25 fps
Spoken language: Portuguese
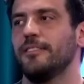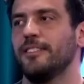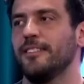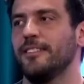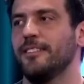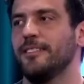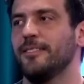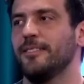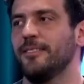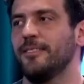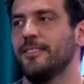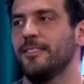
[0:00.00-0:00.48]

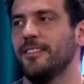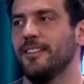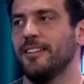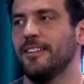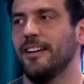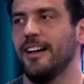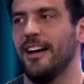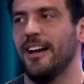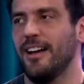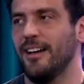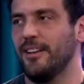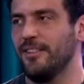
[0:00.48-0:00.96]
entendeu?
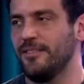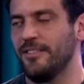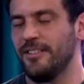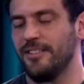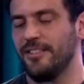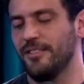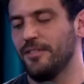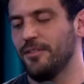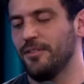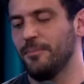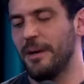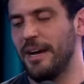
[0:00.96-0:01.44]
Aí, ou
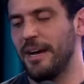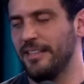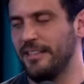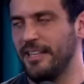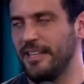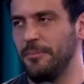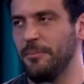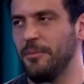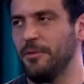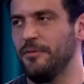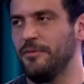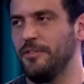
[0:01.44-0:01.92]
seja, eu
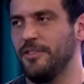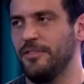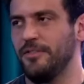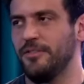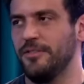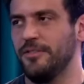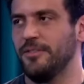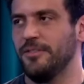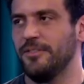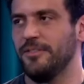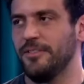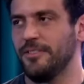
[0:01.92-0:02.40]
matei meu
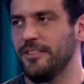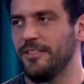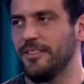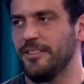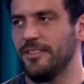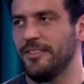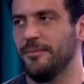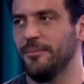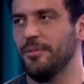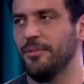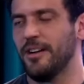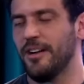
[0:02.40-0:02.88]
vídeo
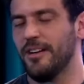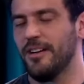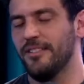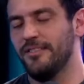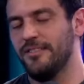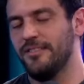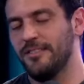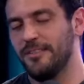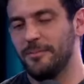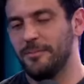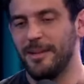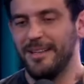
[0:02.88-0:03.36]
por
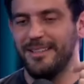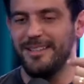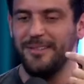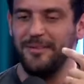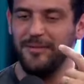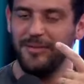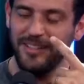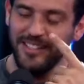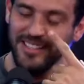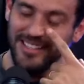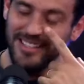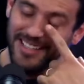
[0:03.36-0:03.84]
causa disso. Mas,
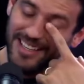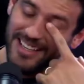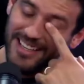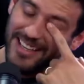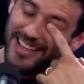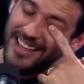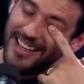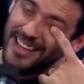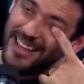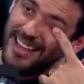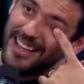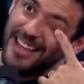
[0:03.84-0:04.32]
enfim,
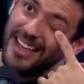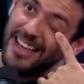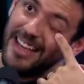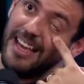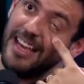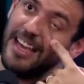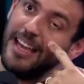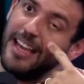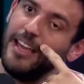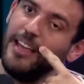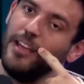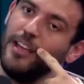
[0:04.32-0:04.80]

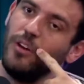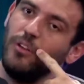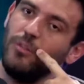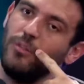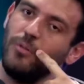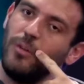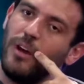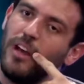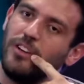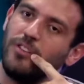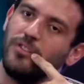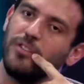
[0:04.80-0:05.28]
é, eu
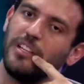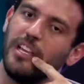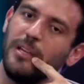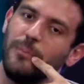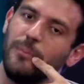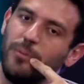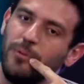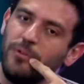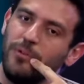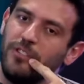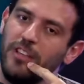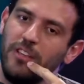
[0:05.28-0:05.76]
não acho que
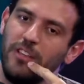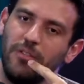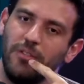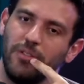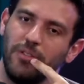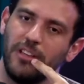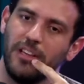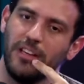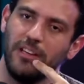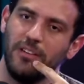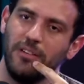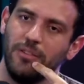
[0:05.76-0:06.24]
é
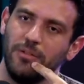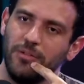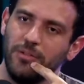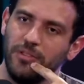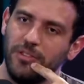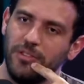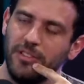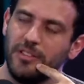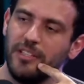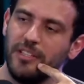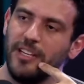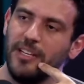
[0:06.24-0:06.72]
impossível que ele não
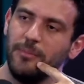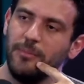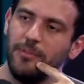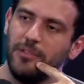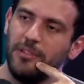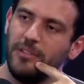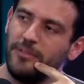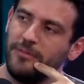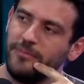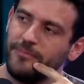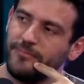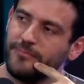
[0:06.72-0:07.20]
use
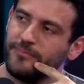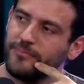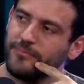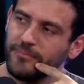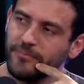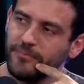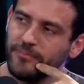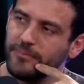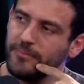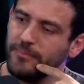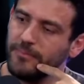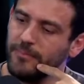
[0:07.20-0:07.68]
trembo, não.
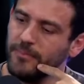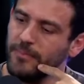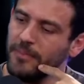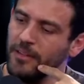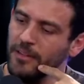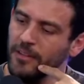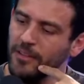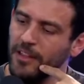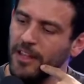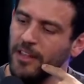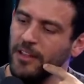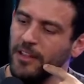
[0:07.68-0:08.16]

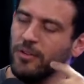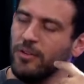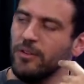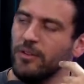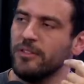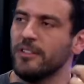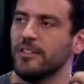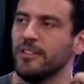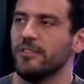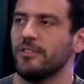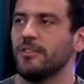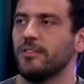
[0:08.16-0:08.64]
Tem
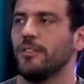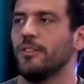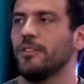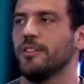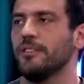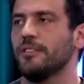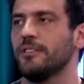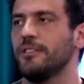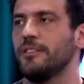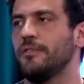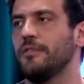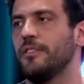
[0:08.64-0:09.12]
outras
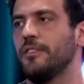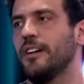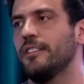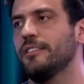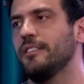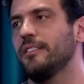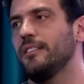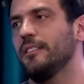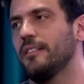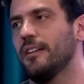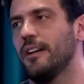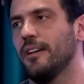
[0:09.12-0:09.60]
drogas que
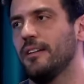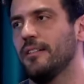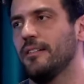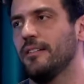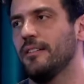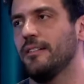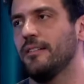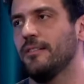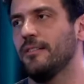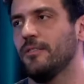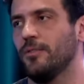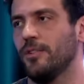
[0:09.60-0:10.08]
fazem
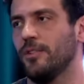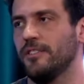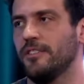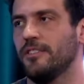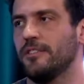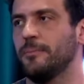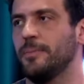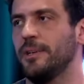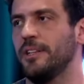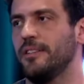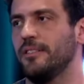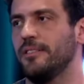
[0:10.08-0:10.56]

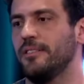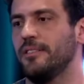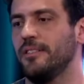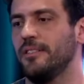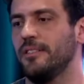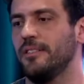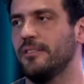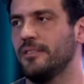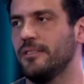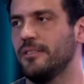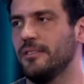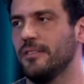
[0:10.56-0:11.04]
coisas
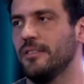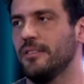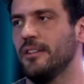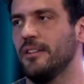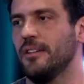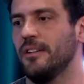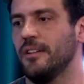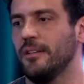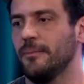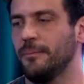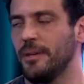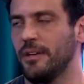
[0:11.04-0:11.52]
parecidas.
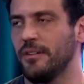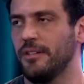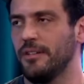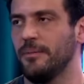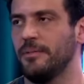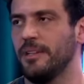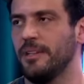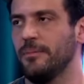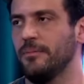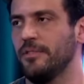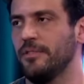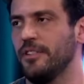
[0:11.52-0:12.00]
Por
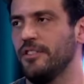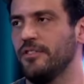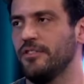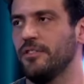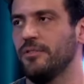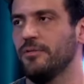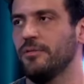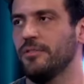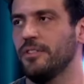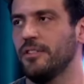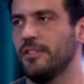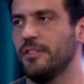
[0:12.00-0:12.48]
exemplo, tem muita gente
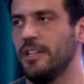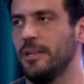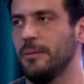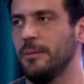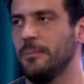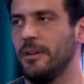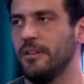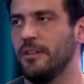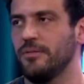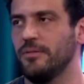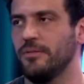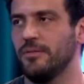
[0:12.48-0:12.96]
que não usa
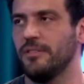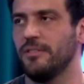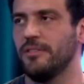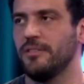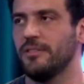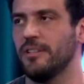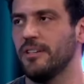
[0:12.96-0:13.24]
trembo, mas usa